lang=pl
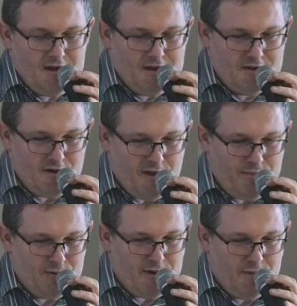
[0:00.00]
gdzie jest ta
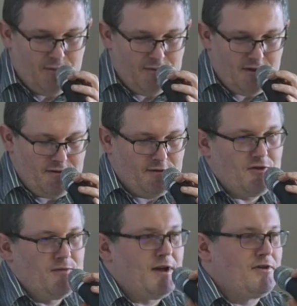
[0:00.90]
pełna wypowiedź. W
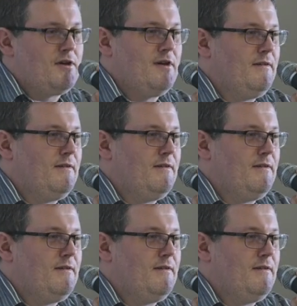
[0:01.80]
każdym razie